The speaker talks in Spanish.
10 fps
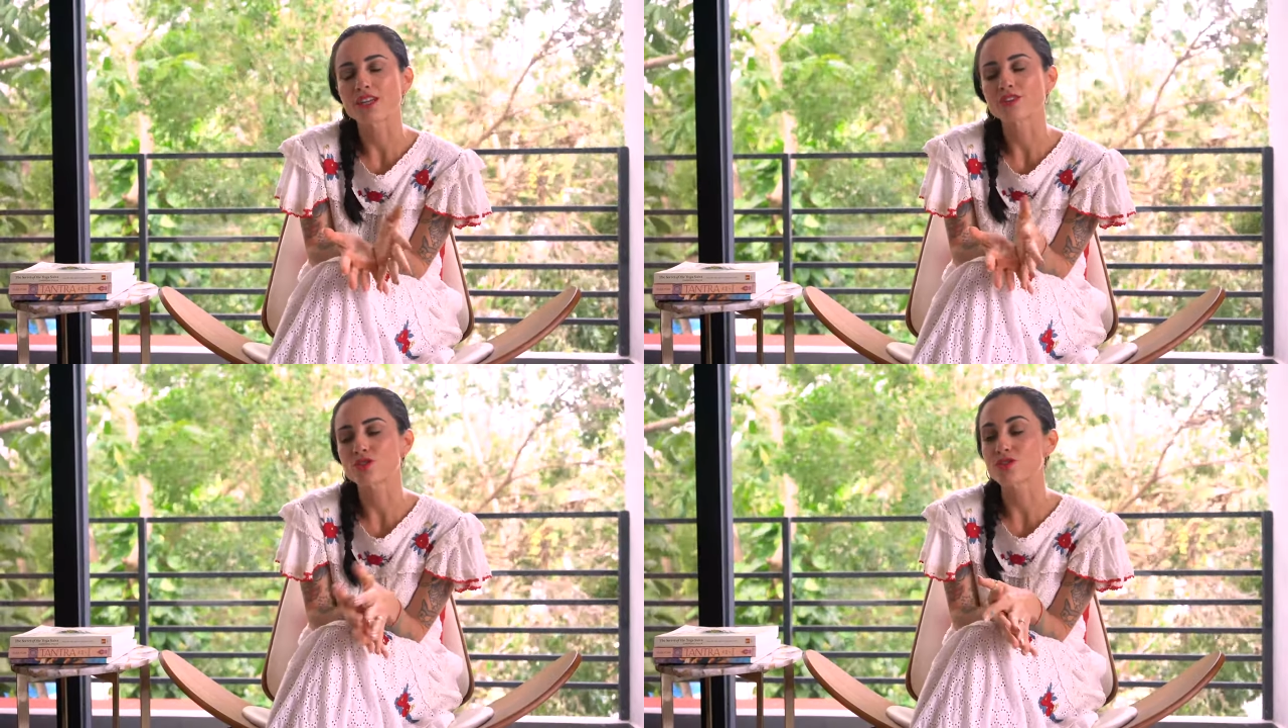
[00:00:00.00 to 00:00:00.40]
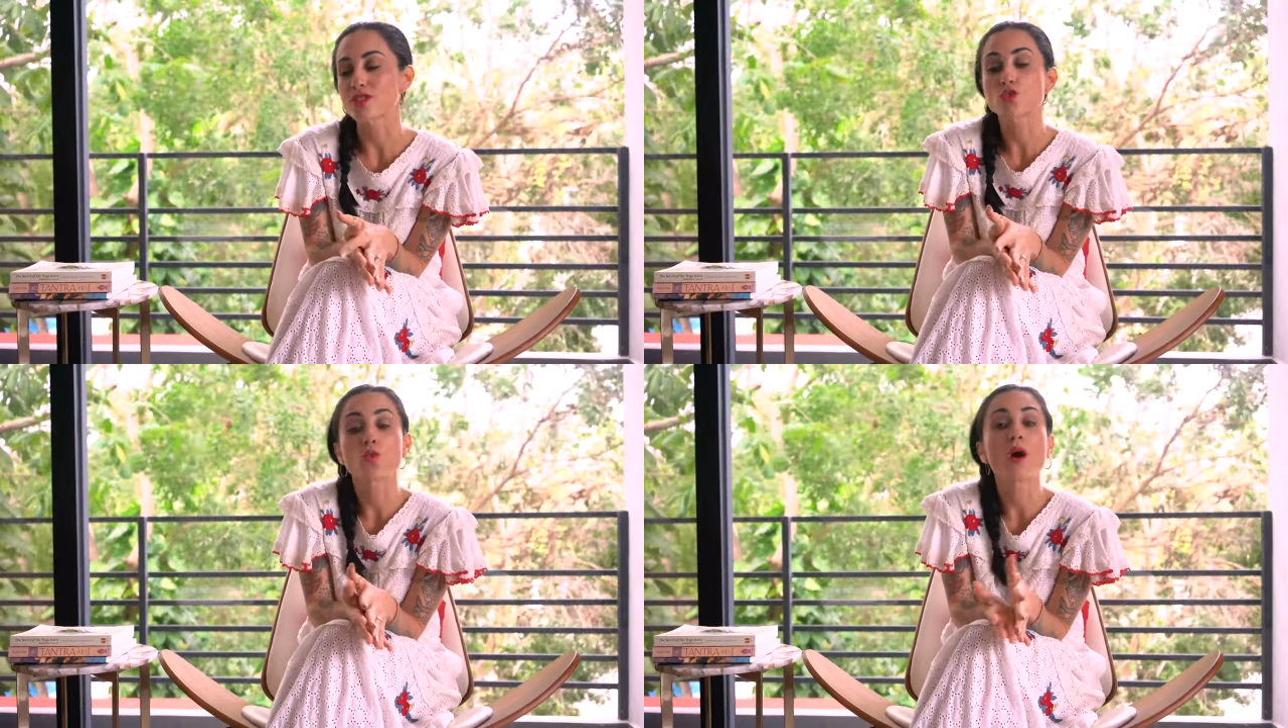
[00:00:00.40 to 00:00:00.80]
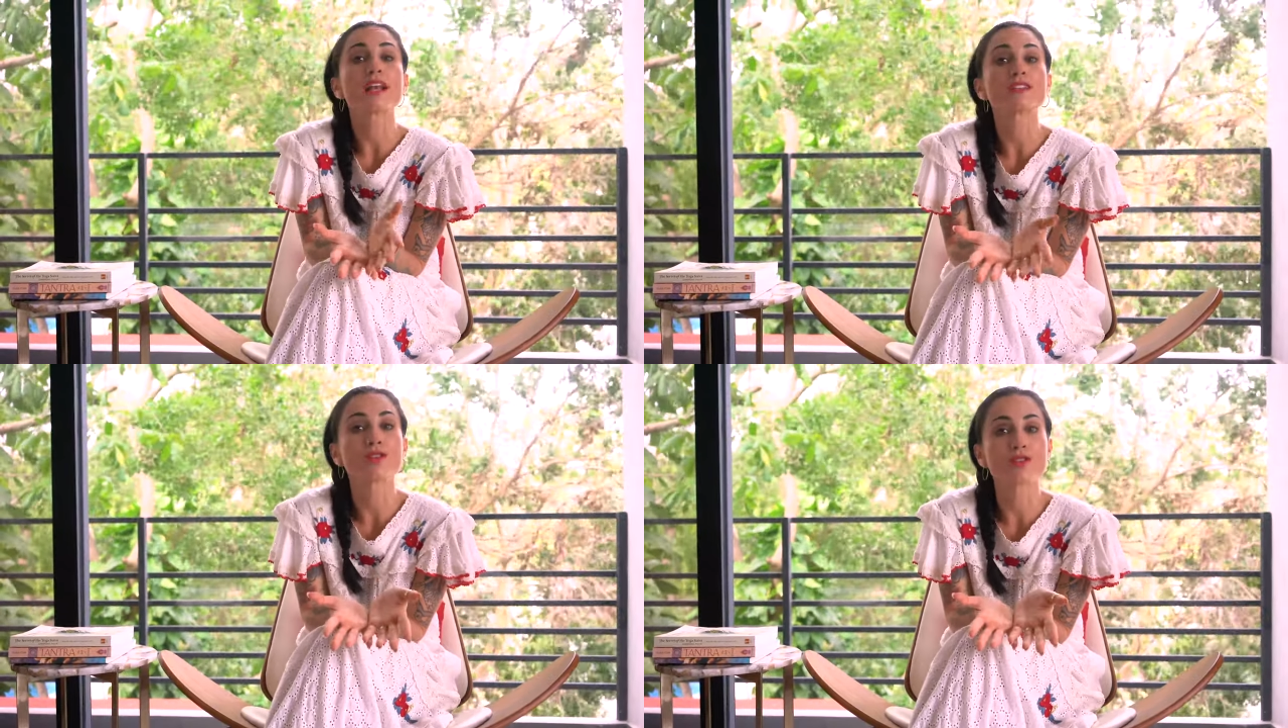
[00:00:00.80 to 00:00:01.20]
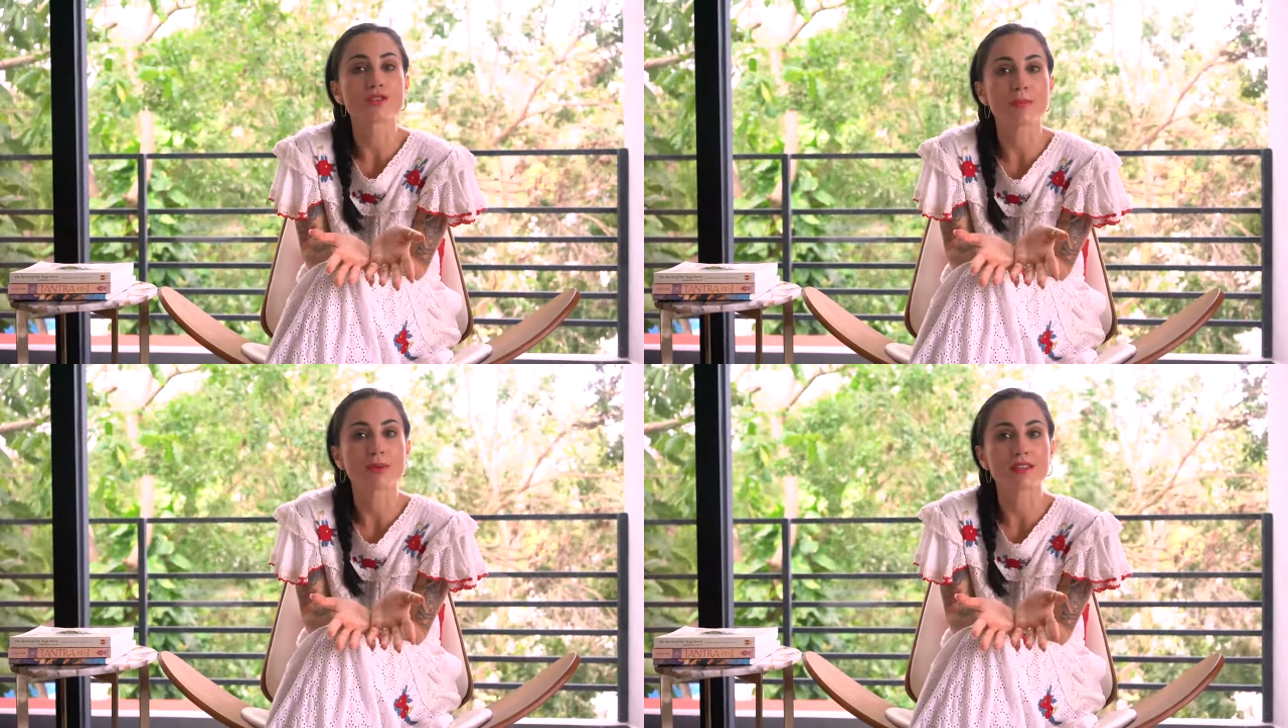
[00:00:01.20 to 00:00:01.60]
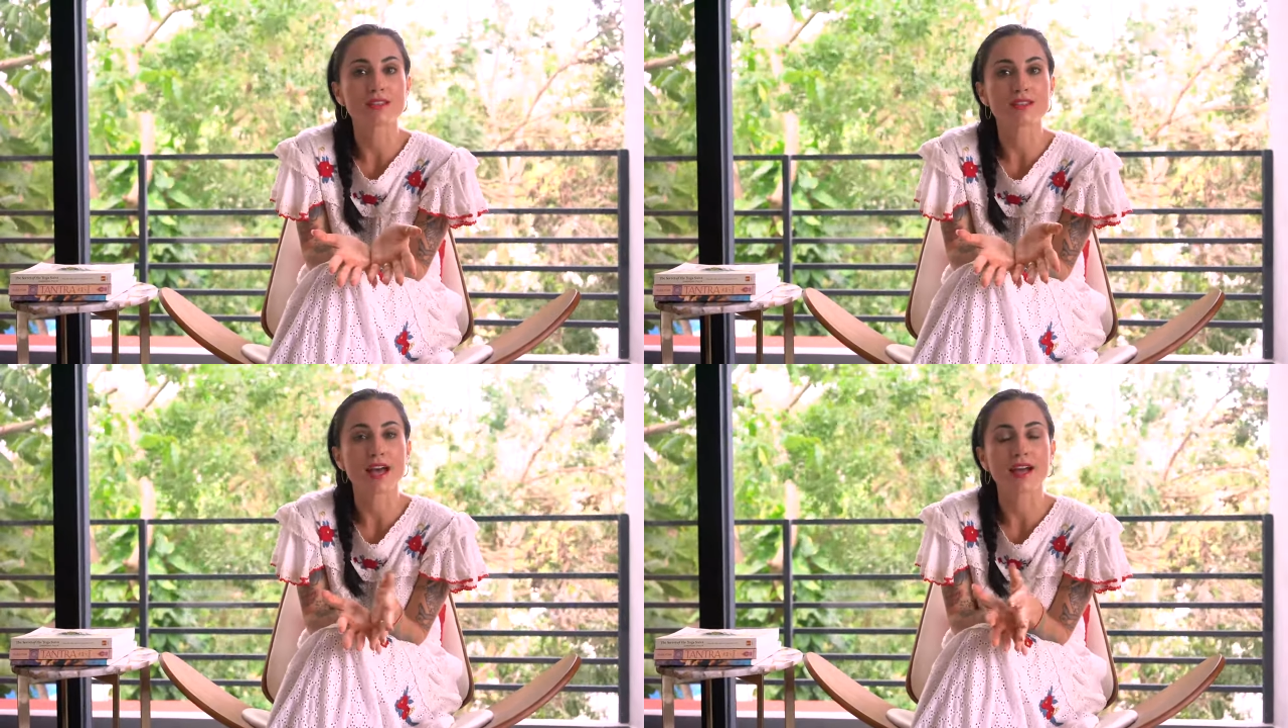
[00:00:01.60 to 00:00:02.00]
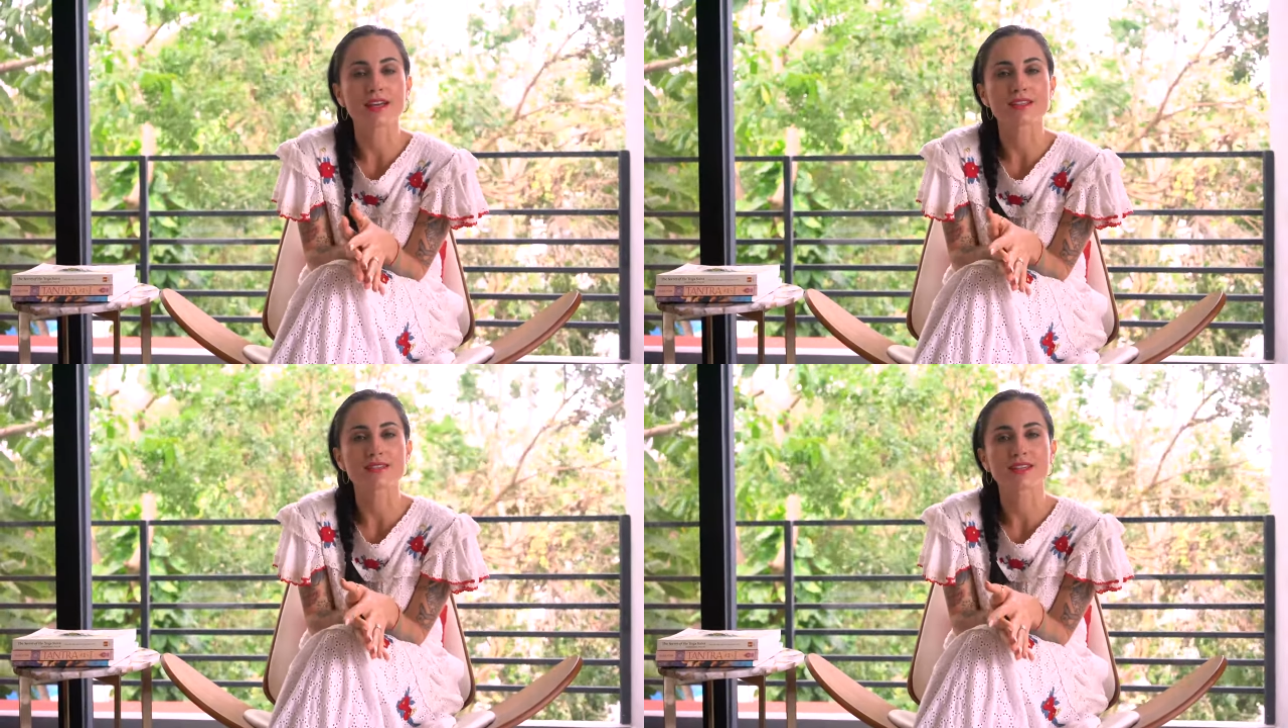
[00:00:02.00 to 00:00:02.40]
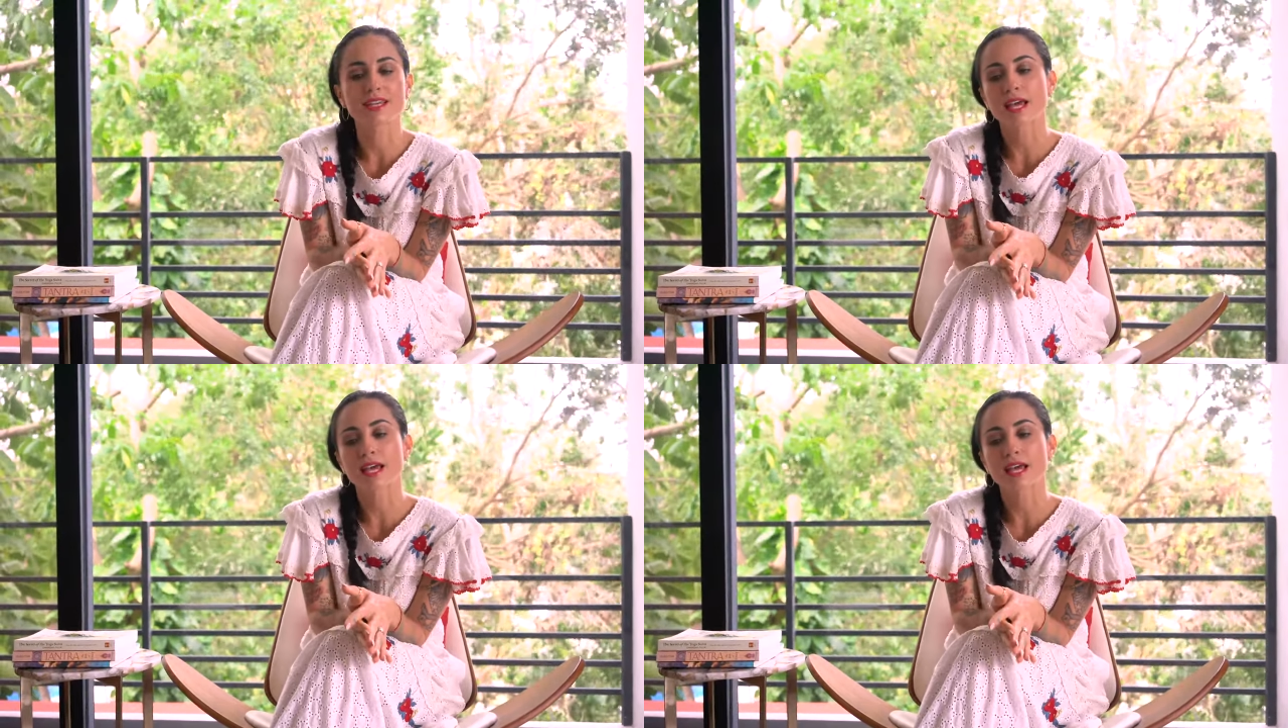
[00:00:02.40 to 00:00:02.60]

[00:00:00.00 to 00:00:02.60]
Y entonces, ¿cuáles son los aprendizajes?